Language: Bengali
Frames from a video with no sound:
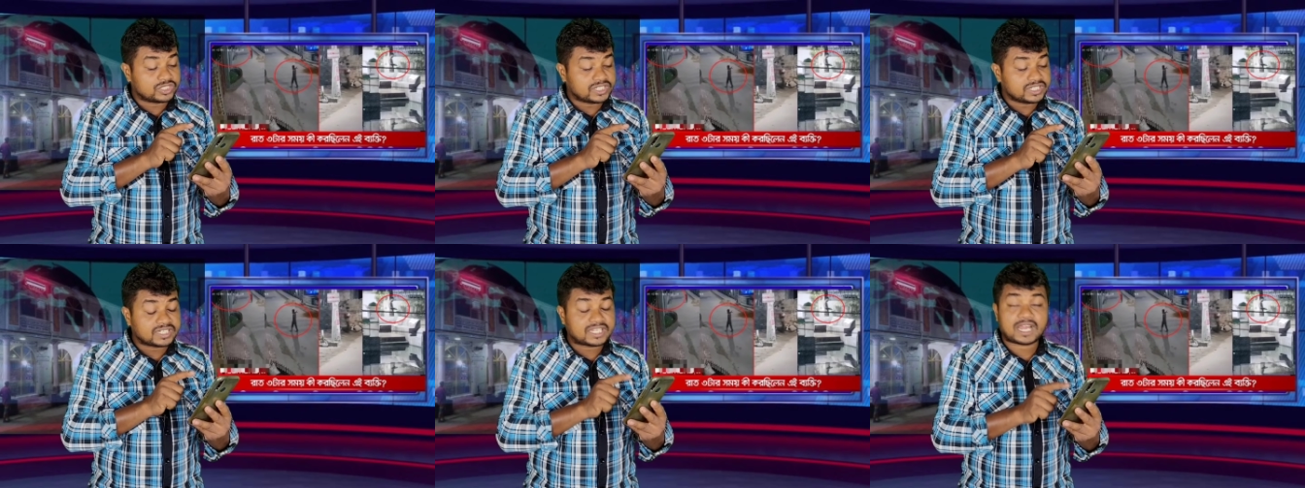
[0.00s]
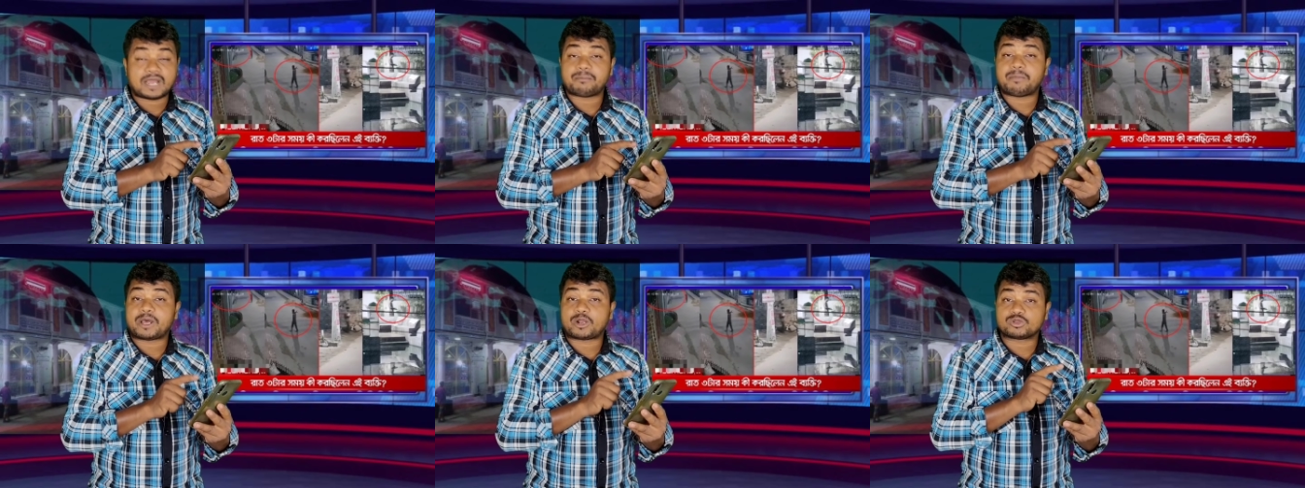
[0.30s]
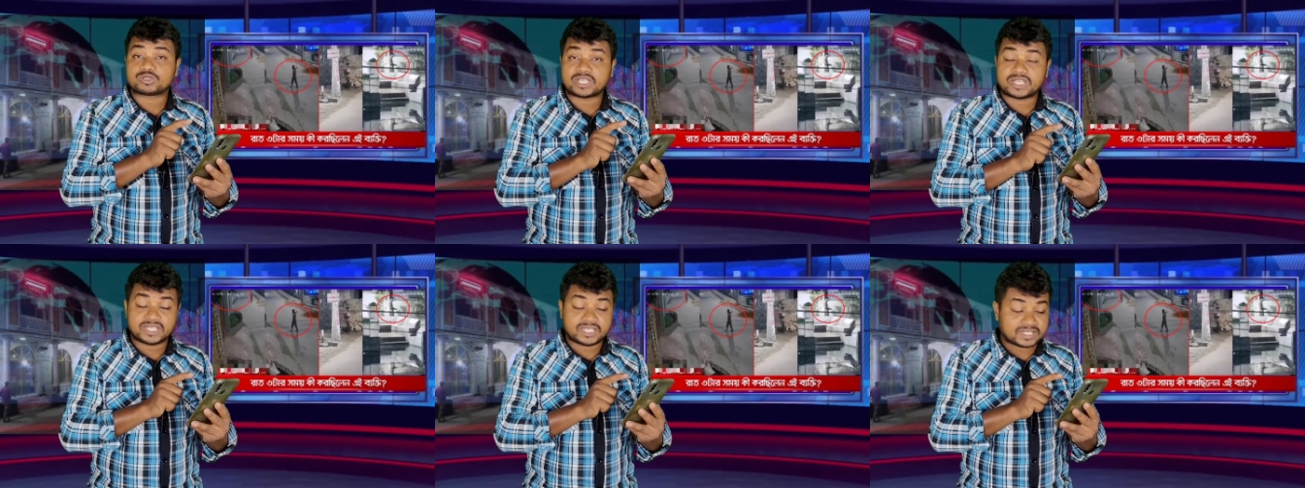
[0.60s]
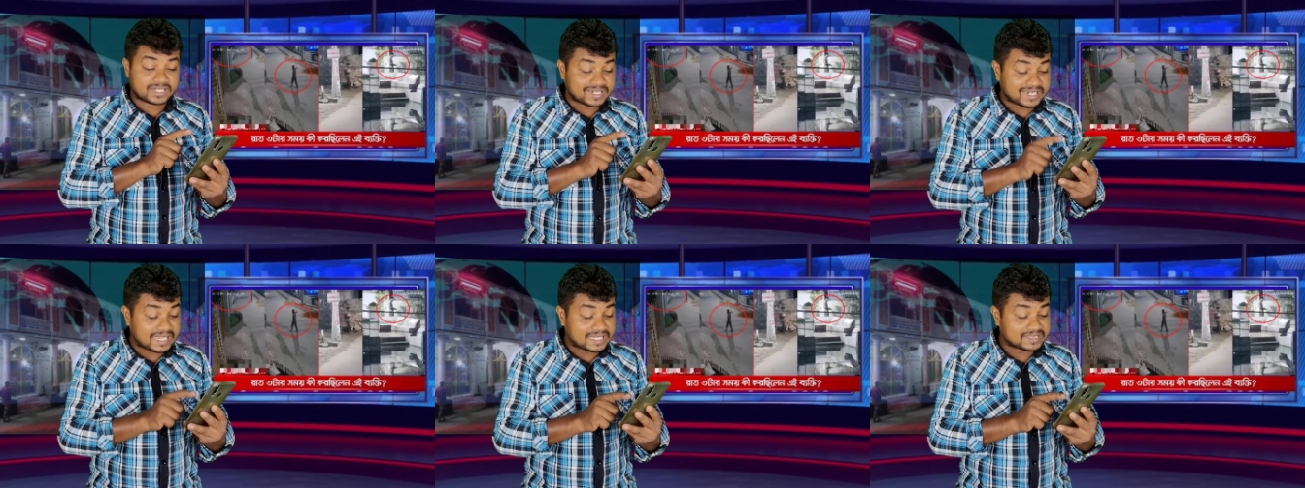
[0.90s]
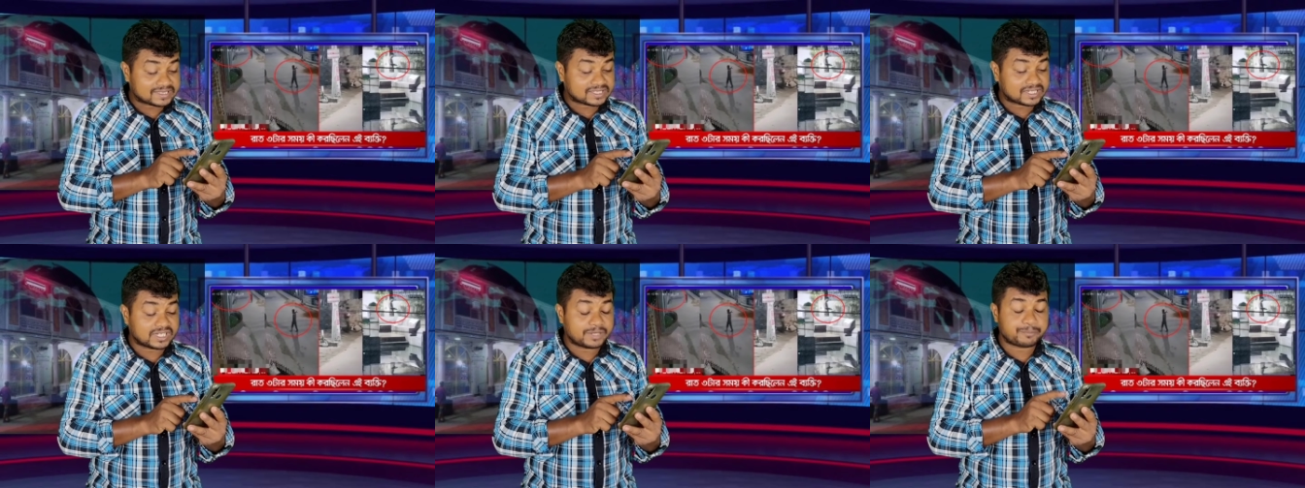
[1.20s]
উদিনকা বারো তারিখ
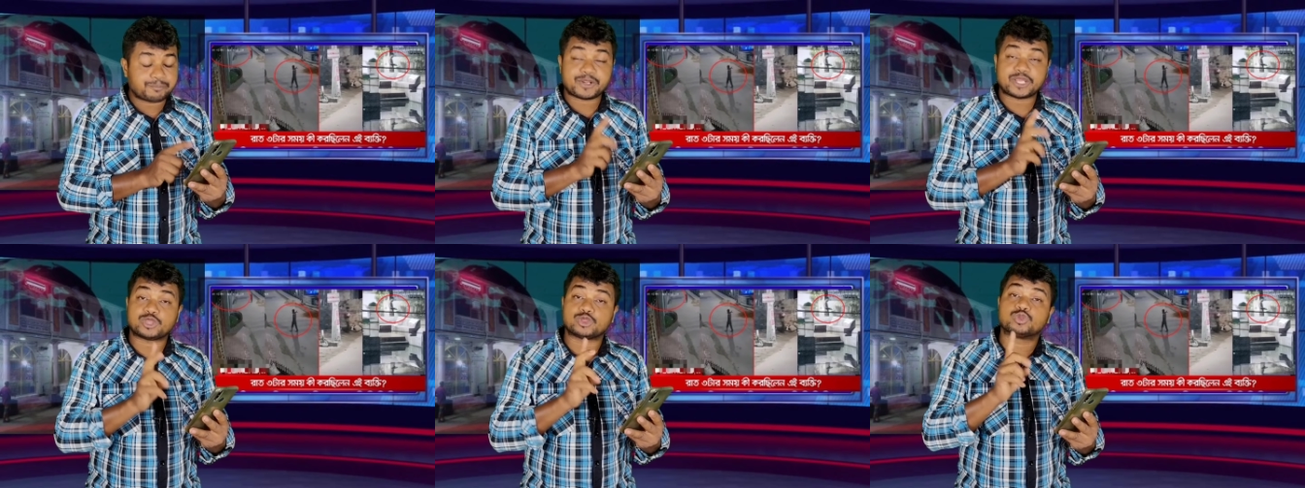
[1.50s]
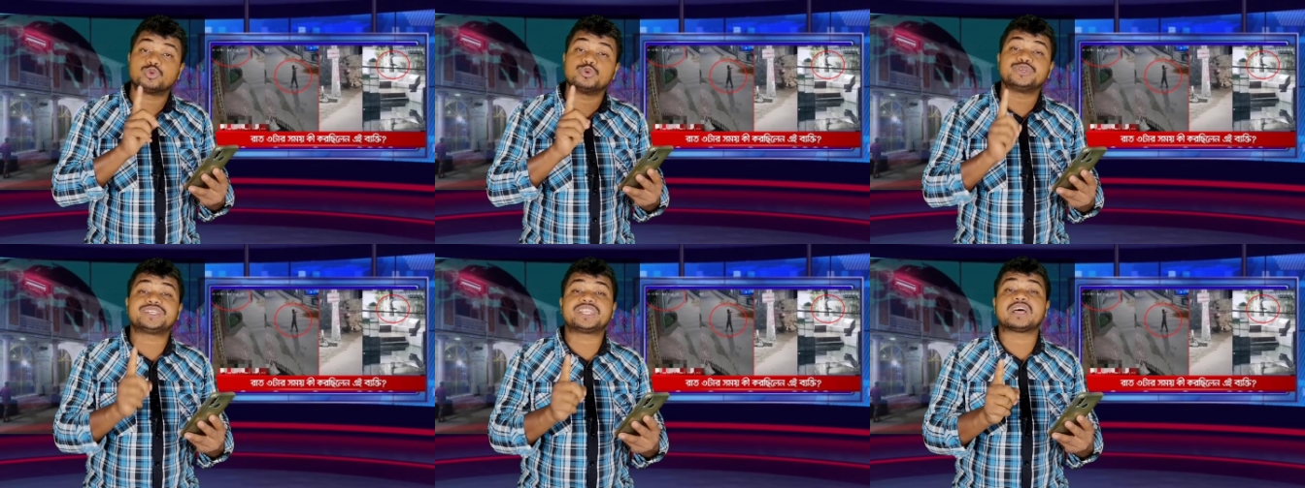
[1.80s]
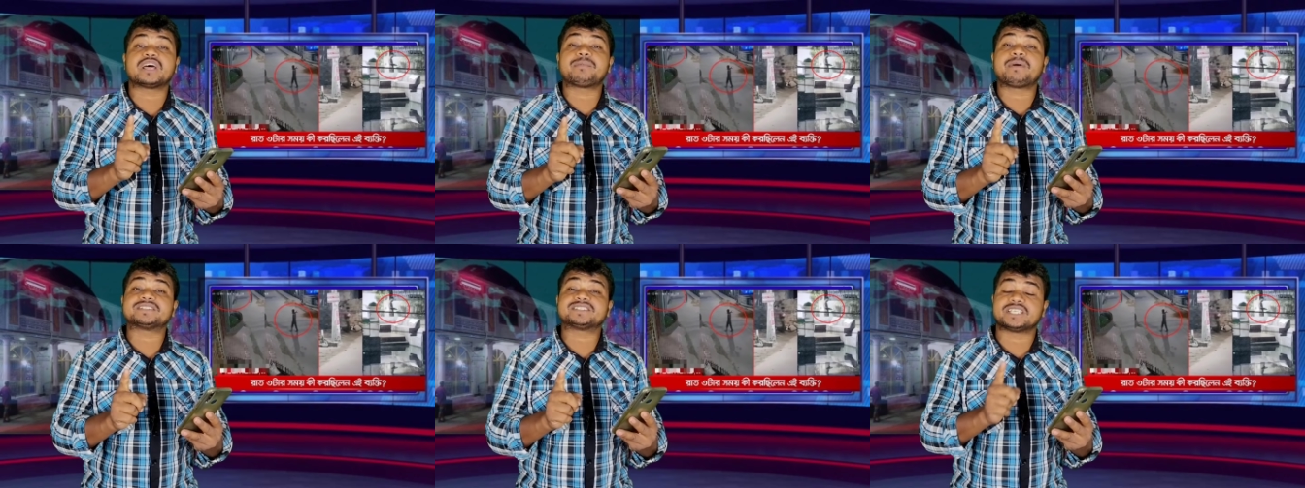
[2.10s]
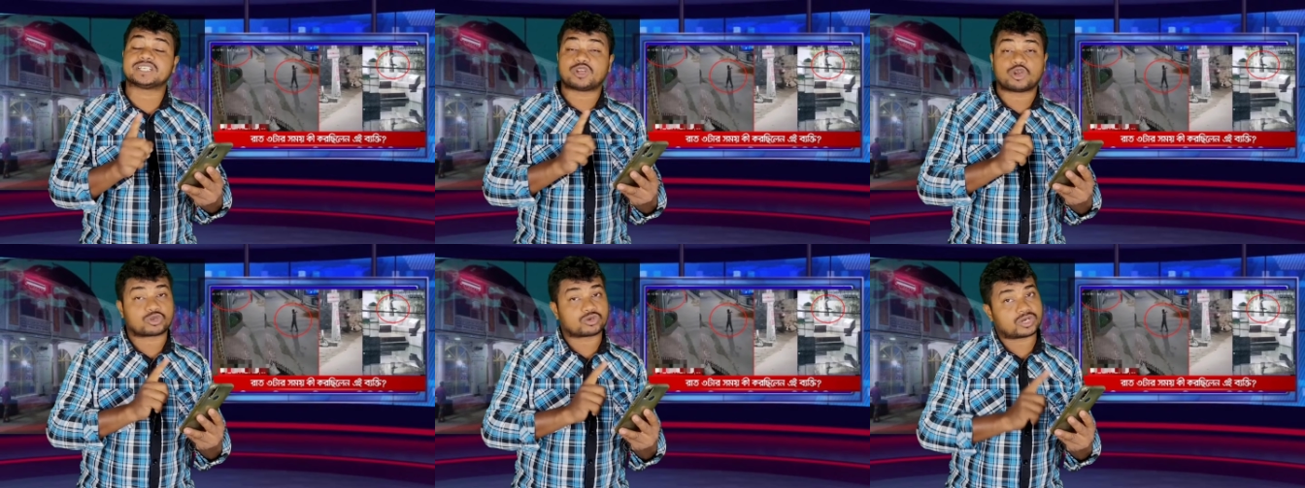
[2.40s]
রাত্রে প্রায় দুইটা বাজে